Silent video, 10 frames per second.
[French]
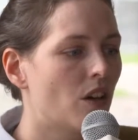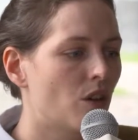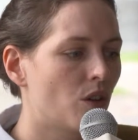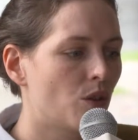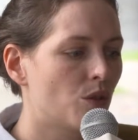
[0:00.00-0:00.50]
Il
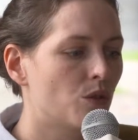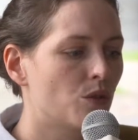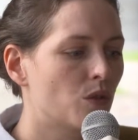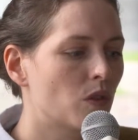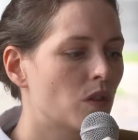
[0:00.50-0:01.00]

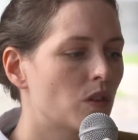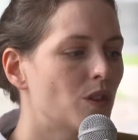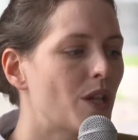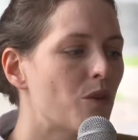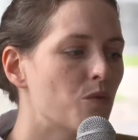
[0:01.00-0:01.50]

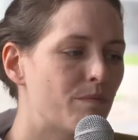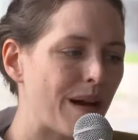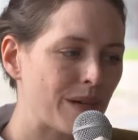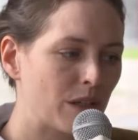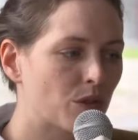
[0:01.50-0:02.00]
y a eu
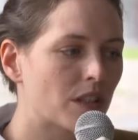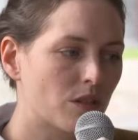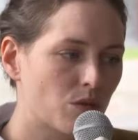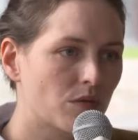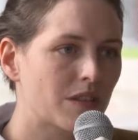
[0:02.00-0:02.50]
pas mal de
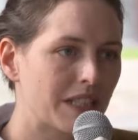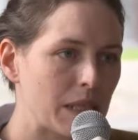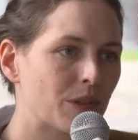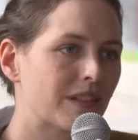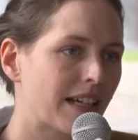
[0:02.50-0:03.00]
questions
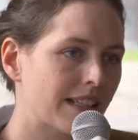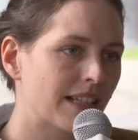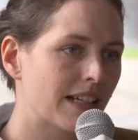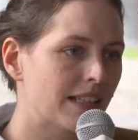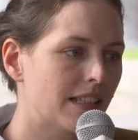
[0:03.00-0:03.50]
évidemment très
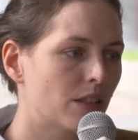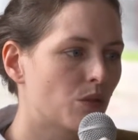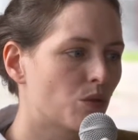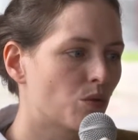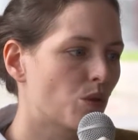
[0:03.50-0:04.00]
techniques
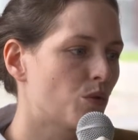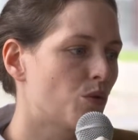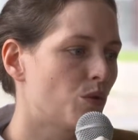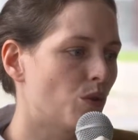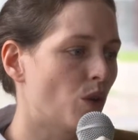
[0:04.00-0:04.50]
autour
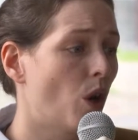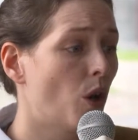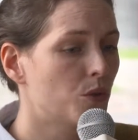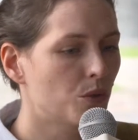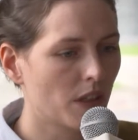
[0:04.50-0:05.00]
de,
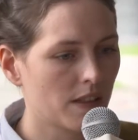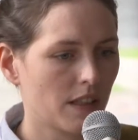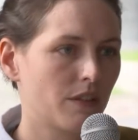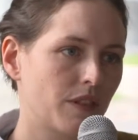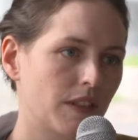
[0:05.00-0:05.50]
du
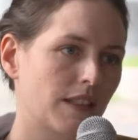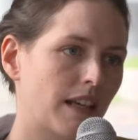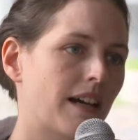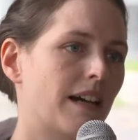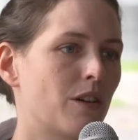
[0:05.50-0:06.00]
rescrit
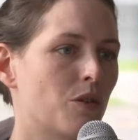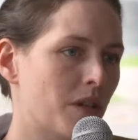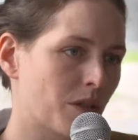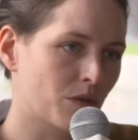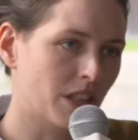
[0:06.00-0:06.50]
fiscal,
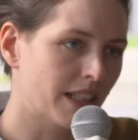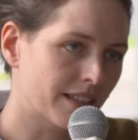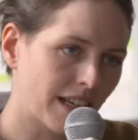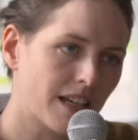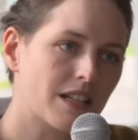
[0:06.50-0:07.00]
est-ce qu'on est
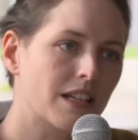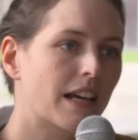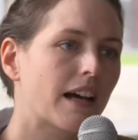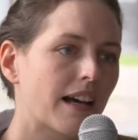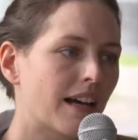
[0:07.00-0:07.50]
d'intérêt
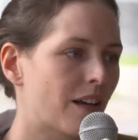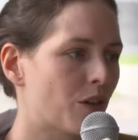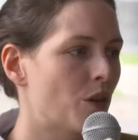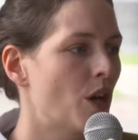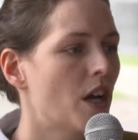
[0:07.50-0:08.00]

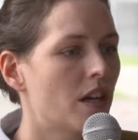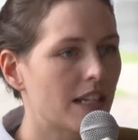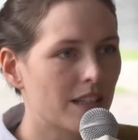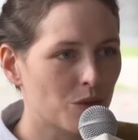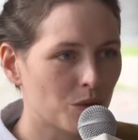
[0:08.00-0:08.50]
général,
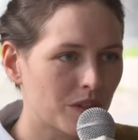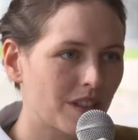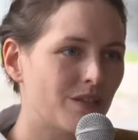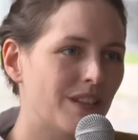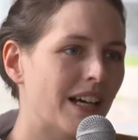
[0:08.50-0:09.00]
les questions de
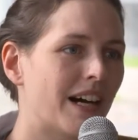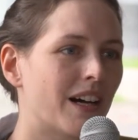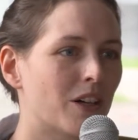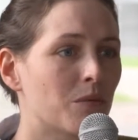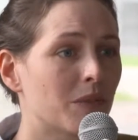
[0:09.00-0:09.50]

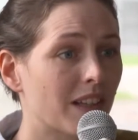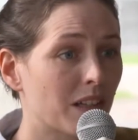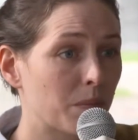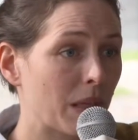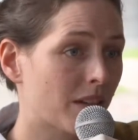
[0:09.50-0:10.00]
TVA, comment ça
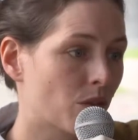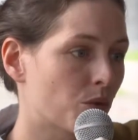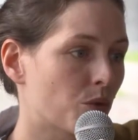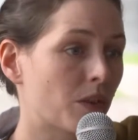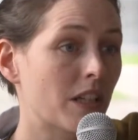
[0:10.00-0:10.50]
se passe
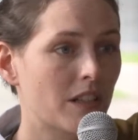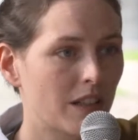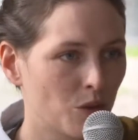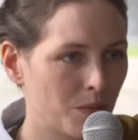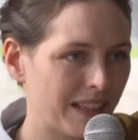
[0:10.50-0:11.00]
quand on
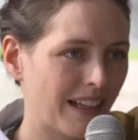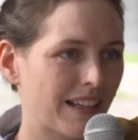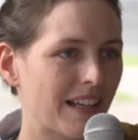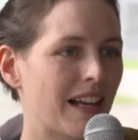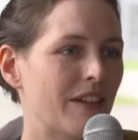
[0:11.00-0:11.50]
achète du
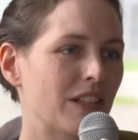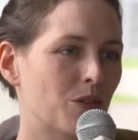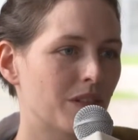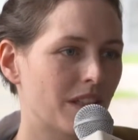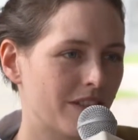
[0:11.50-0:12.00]
matériel
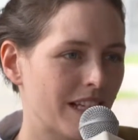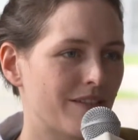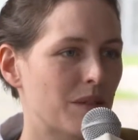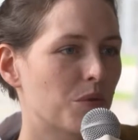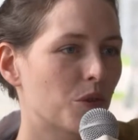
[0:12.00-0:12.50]
avec une TVA
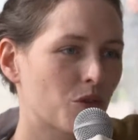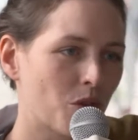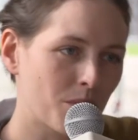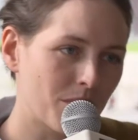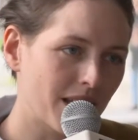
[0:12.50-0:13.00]
à
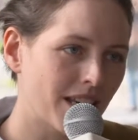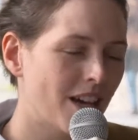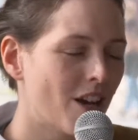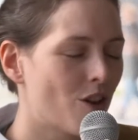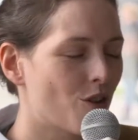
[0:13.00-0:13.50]
20%, mais
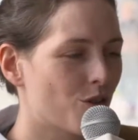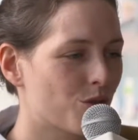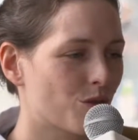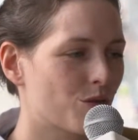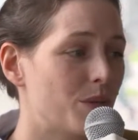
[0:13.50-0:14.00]

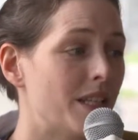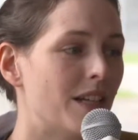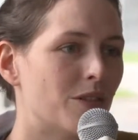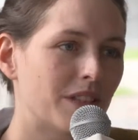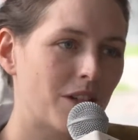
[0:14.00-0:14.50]
sur le
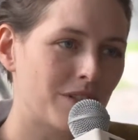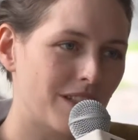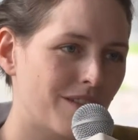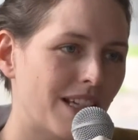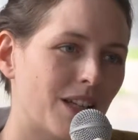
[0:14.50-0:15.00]
billet, on a une
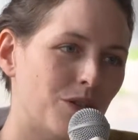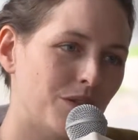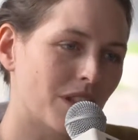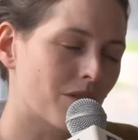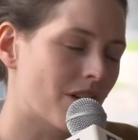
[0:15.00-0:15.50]
TVA à
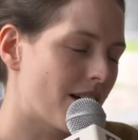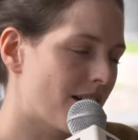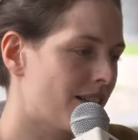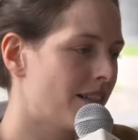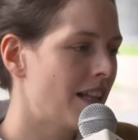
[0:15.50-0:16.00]

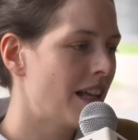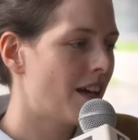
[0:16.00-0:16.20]
2,1.